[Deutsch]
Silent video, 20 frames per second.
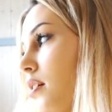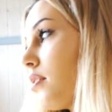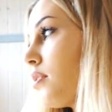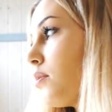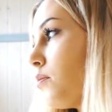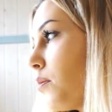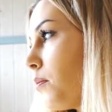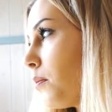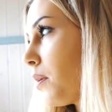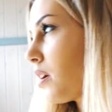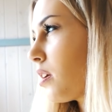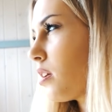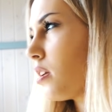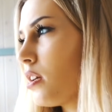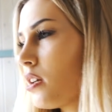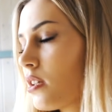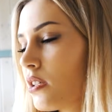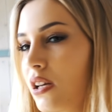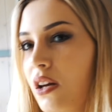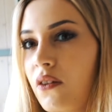dachte ich mir, mache ich
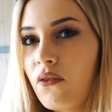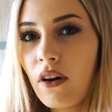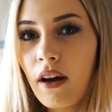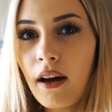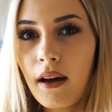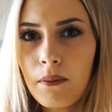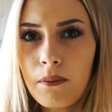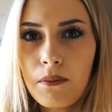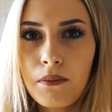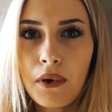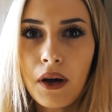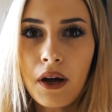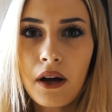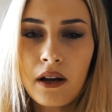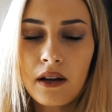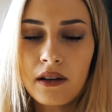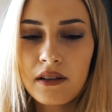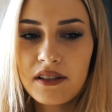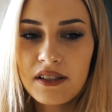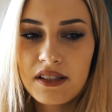hier jetzt einfach
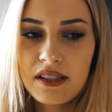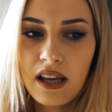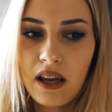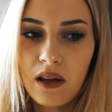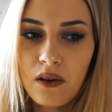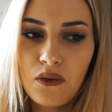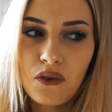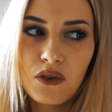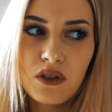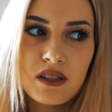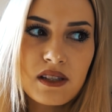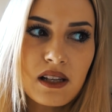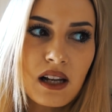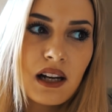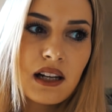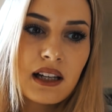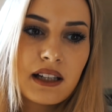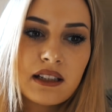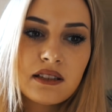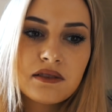paar Selfies
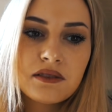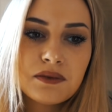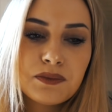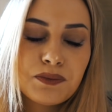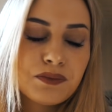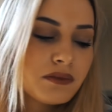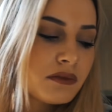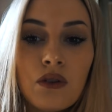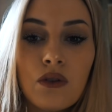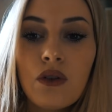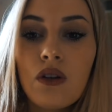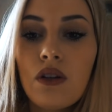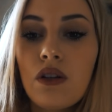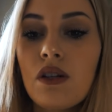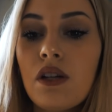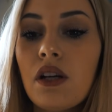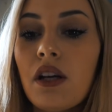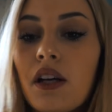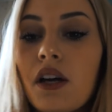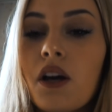alleine.
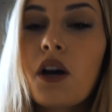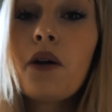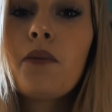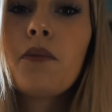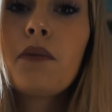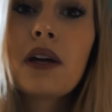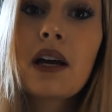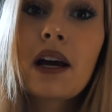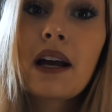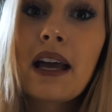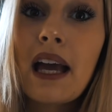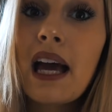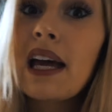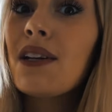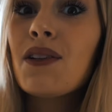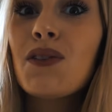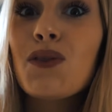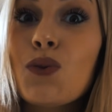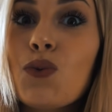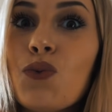Und ihr könnt mir ja
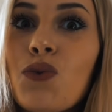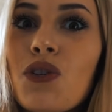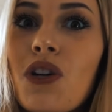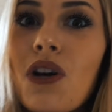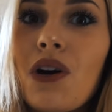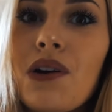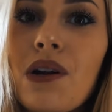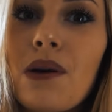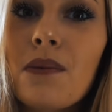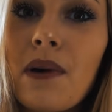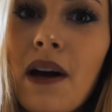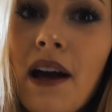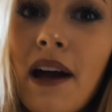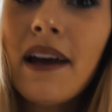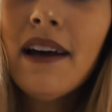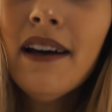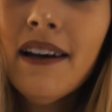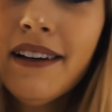gerne zuschauen dabei.